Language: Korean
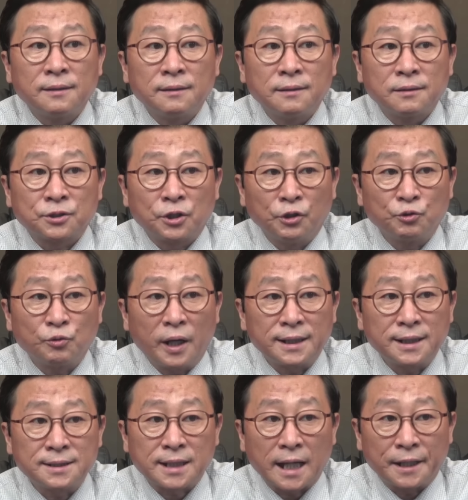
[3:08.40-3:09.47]

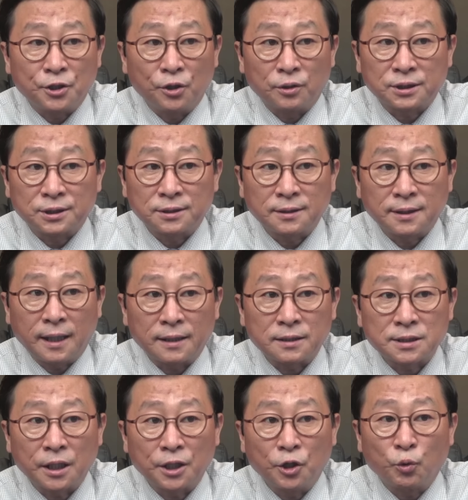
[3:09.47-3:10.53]
선관위 자녀 특혜
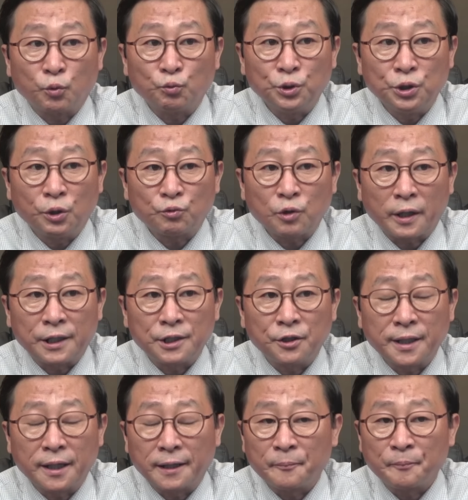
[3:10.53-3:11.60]
채용 위협과
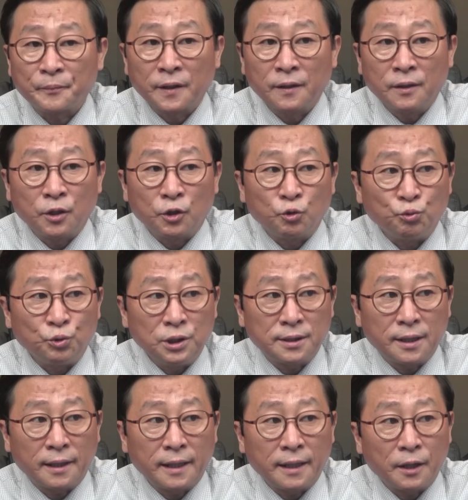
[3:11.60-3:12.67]
관련해
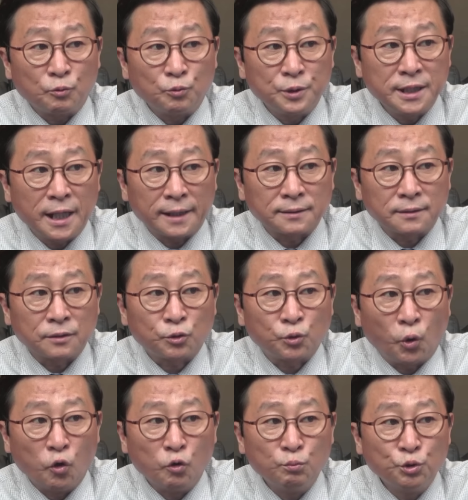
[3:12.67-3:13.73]
위계에 의한
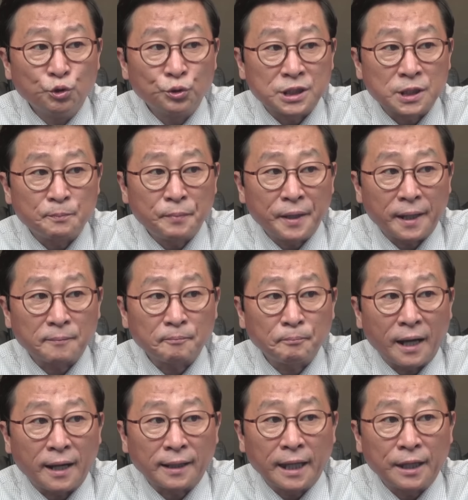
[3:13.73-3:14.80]
공무집행
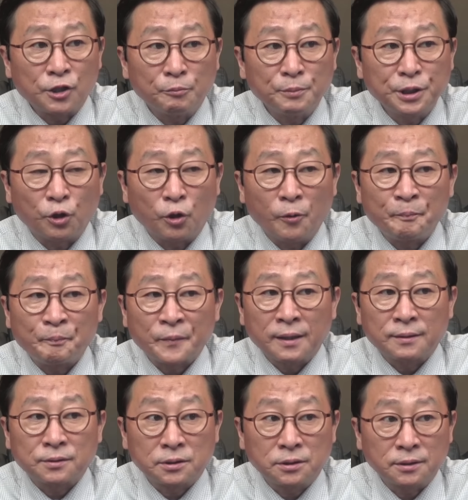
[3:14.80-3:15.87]
방해 혐의로
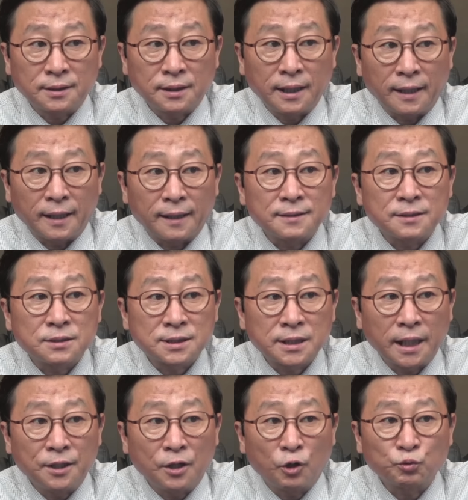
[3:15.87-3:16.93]
특혜
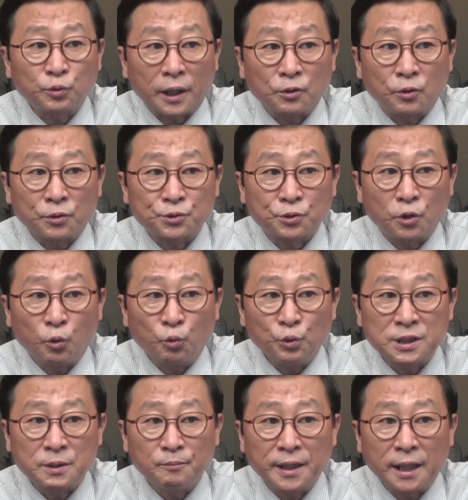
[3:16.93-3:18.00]
채용된 것으로
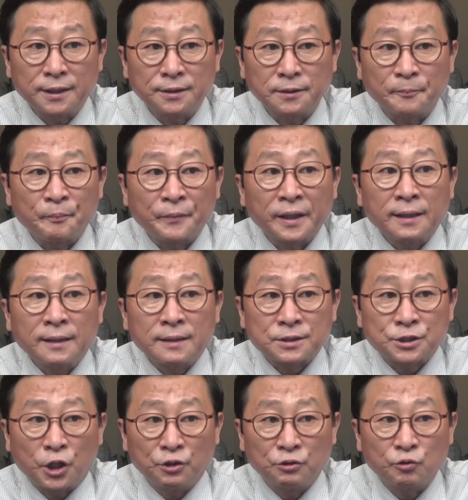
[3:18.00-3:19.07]
의심되는
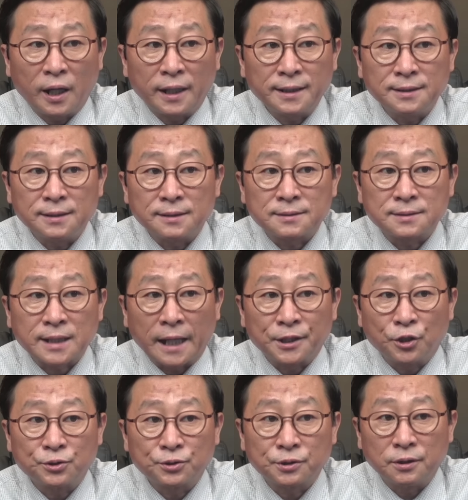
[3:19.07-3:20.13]
선관위
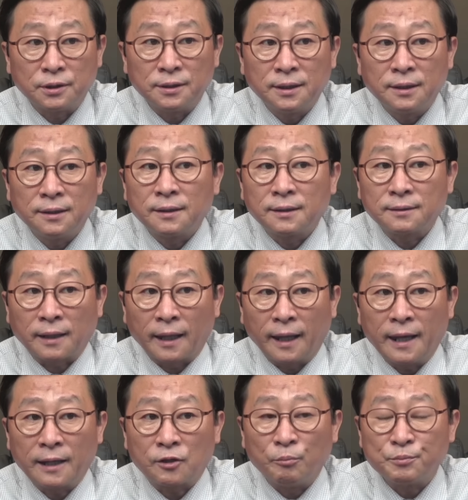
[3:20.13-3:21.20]
자녀들을
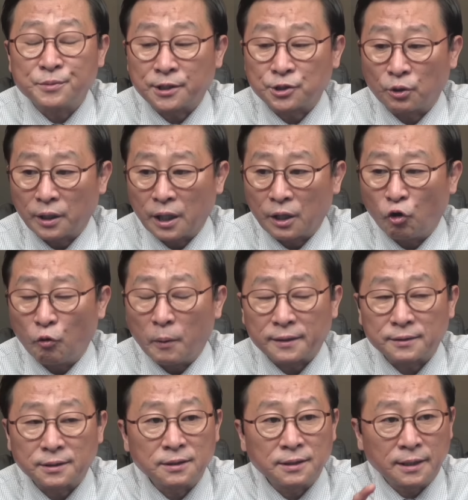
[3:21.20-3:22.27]
대검찰청에
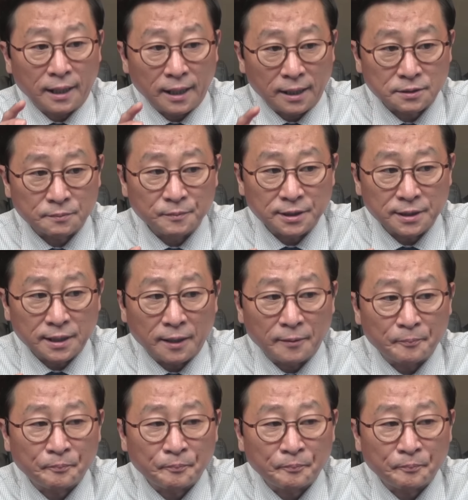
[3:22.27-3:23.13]
고발을 했습니다.